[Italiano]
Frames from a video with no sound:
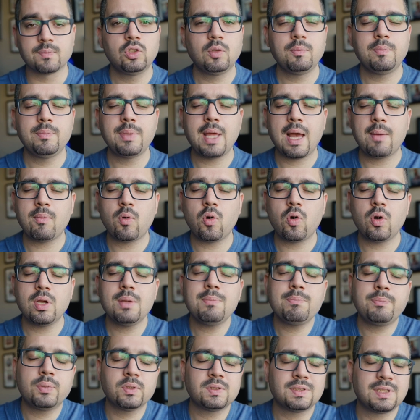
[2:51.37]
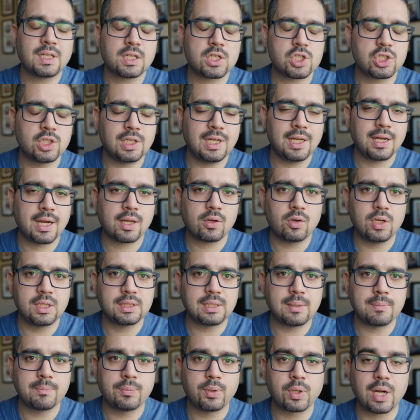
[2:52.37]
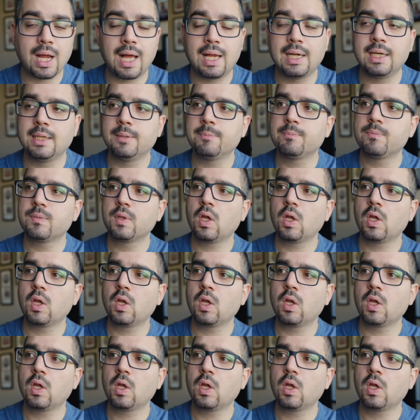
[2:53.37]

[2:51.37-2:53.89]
dobbiamo impostarci delle regole temporali.